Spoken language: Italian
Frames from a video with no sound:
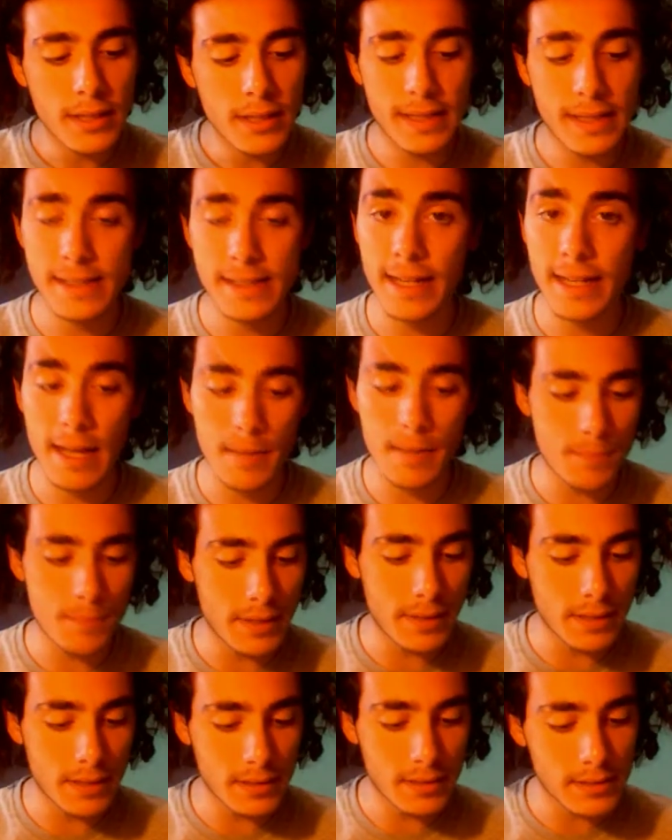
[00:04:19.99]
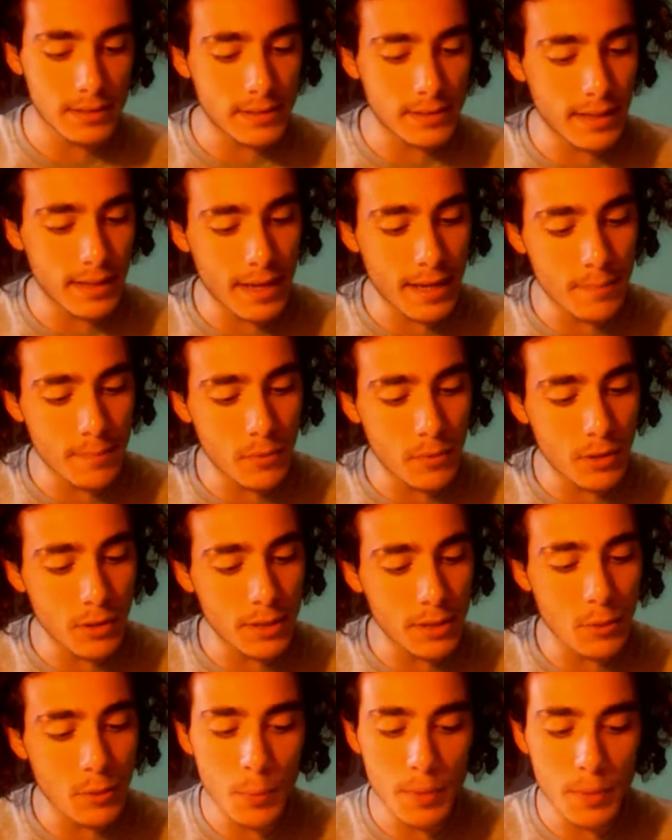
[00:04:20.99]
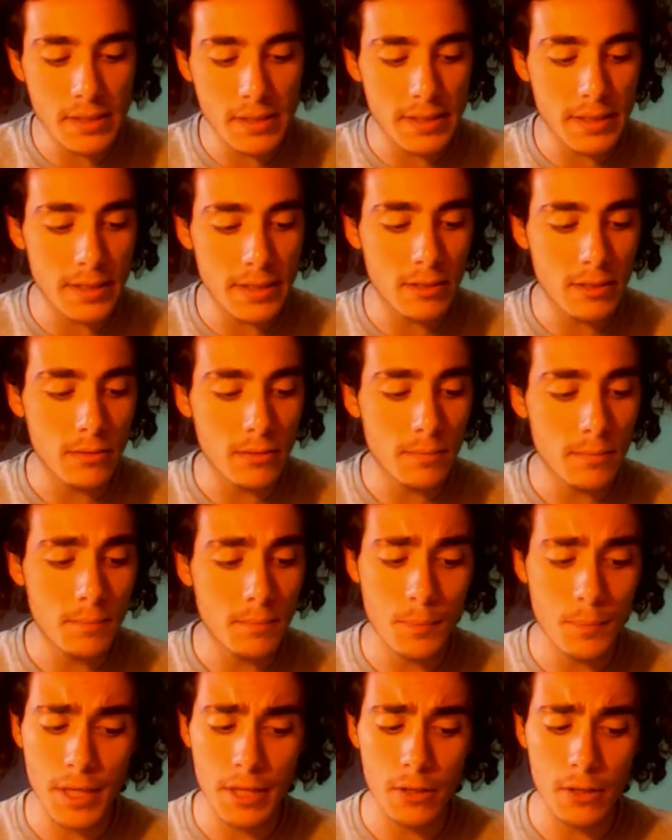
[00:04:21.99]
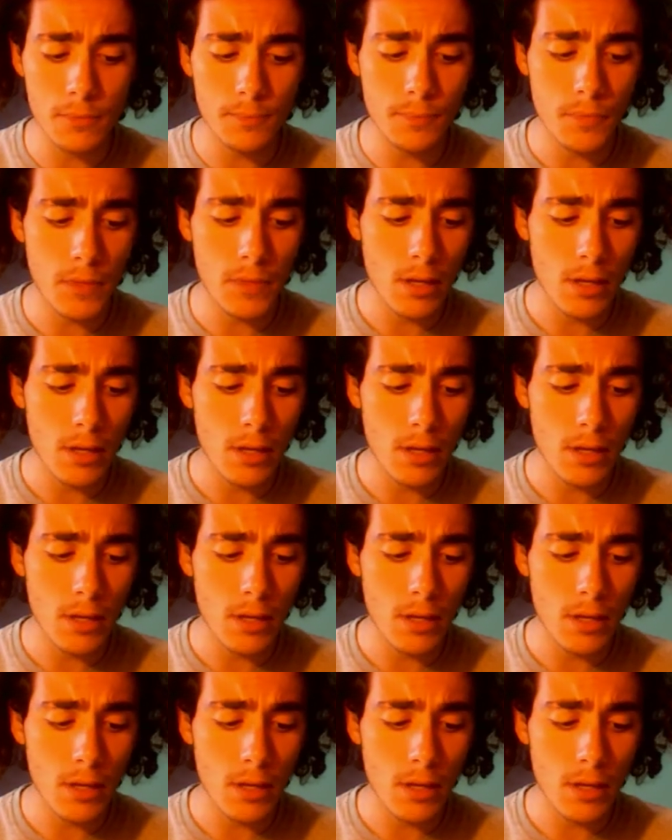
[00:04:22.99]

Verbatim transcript: che sarebbe, saremmo, il mio pensiero. Mio?